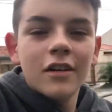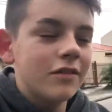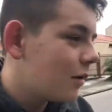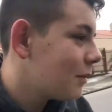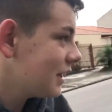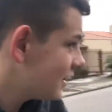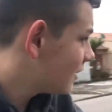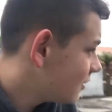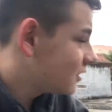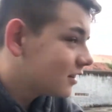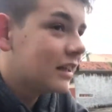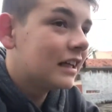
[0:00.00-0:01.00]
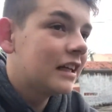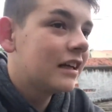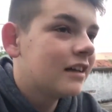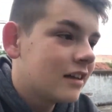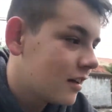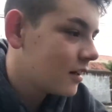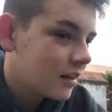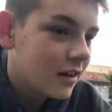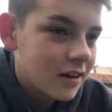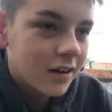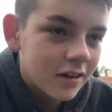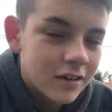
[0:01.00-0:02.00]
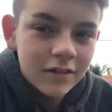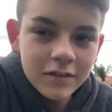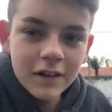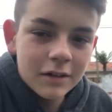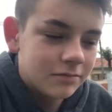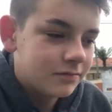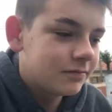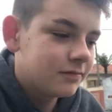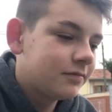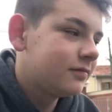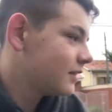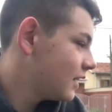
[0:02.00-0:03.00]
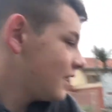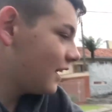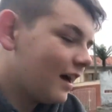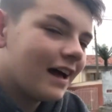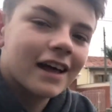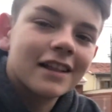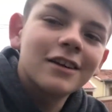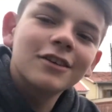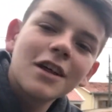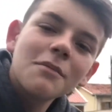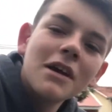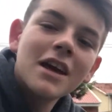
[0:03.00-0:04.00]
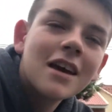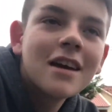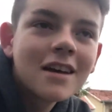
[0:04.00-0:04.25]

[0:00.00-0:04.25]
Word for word: Vamos aí, então. É, meu também. Vamos. Ah. É, teu também.